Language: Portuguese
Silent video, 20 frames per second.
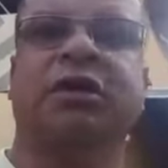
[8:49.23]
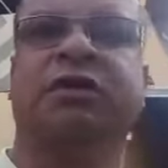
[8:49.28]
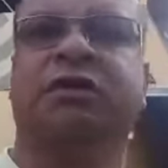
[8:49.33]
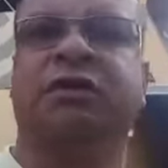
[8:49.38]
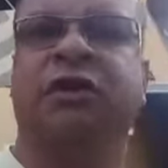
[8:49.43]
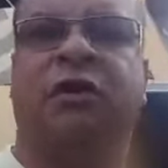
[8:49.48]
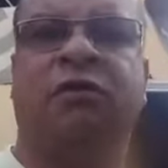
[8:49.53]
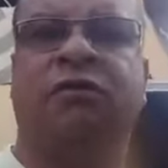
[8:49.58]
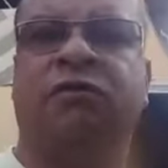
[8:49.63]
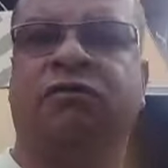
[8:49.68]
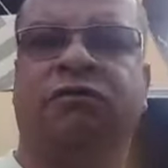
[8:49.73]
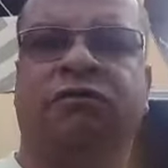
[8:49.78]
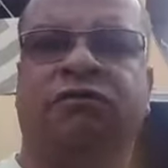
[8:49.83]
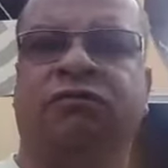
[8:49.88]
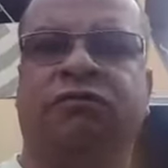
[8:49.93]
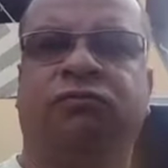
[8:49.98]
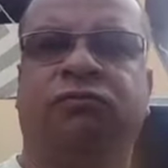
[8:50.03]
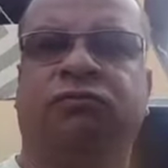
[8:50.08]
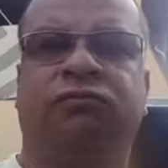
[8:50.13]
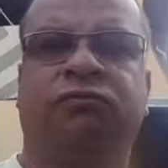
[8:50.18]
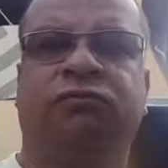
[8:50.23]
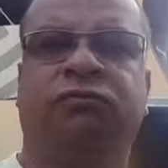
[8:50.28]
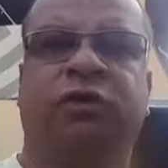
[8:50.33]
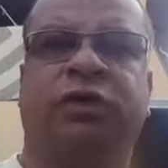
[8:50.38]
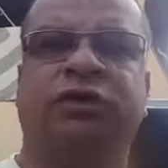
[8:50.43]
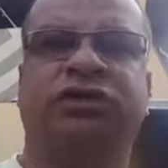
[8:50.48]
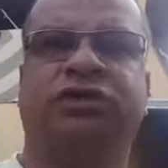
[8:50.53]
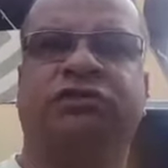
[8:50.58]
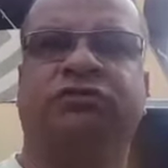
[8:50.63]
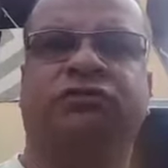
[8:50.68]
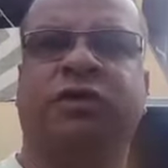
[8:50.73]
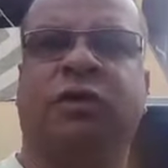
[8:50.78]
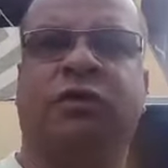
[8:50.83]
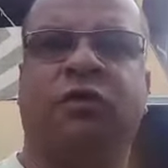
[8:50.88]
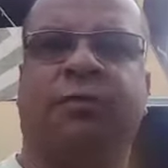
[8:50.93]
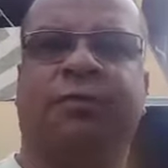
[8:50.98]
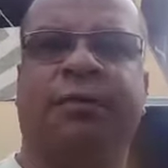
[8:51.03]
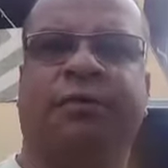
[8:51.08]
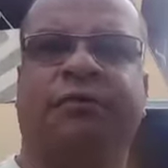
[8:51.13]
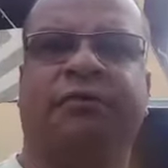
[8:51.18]
Não, a gente não tá
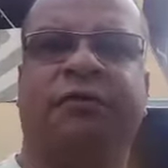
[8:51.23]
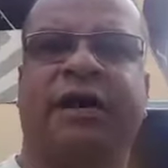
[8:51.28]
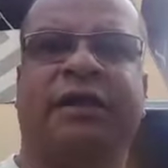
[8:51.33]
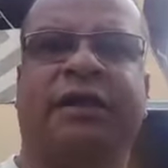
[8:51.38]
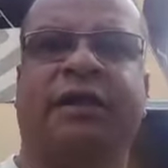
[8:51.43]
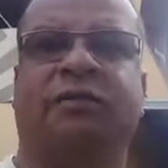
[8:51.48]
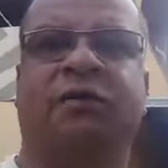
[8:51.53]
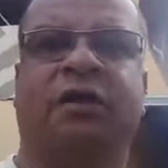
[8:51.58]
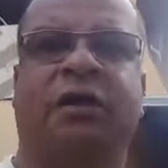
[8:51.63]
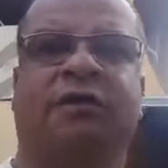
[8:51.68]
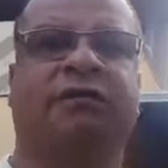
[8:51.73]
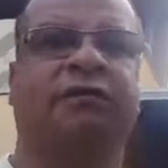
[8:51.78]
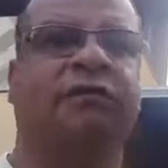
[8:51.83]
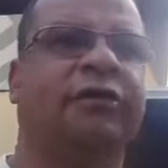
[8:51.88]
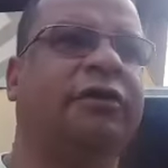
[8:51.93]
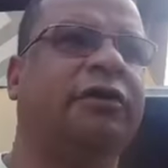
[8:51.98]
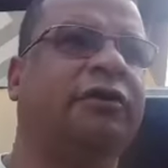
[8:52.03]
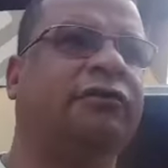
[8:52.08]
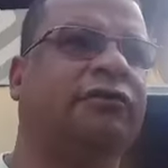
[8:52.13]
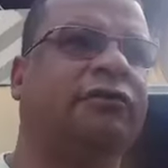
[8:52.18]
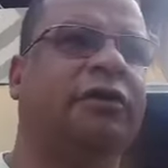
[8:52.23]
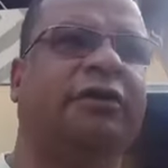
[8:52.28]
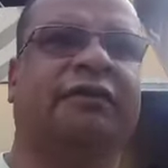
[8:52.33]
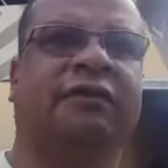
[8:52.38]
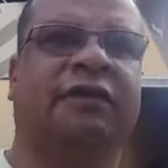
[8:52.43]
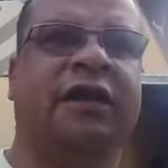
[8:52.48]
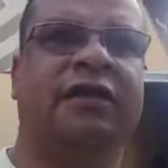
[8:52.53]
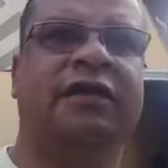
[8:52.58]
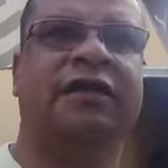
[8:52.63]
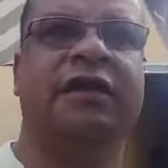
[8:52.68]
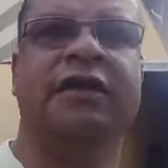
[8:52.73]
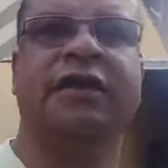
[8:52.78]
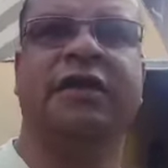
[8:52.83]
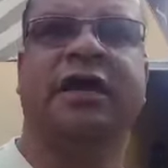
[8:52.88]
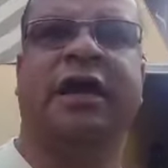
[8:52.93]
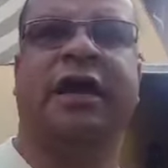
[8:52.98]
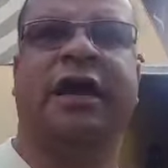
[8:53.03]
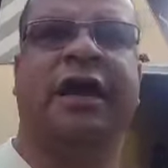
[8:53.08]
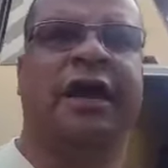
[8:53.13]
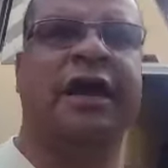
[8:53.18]
cobrando nada com relação a isso, é sem.
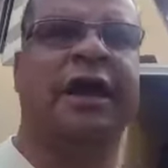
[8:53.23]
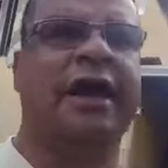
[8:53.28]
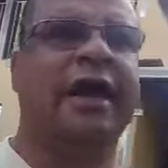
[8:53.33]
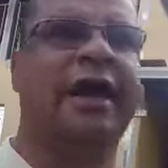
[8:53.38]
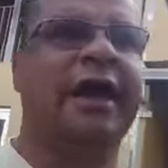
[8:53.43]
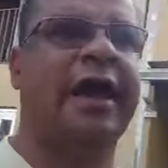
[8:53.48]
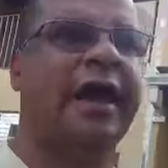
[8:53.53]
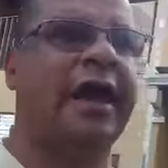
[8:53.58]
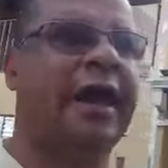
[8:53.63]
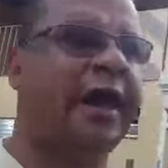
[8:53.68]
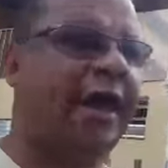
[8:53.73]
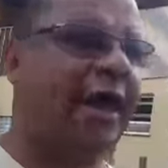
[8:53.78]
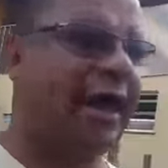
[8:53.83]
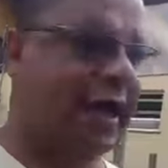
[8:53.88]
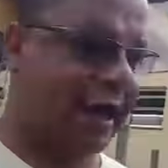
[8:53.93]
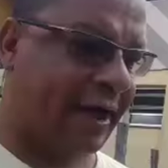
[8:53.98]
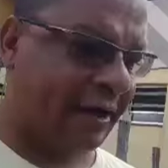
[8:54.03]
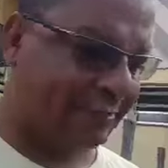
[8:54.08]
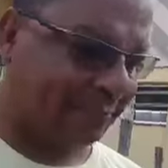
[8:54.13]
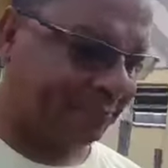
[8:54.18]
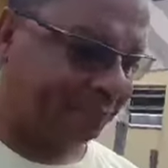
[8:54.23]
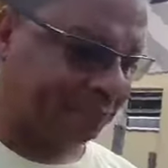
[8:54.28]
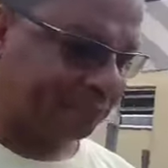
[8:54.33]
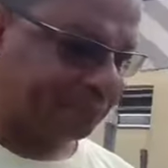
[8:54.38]
É, é, é,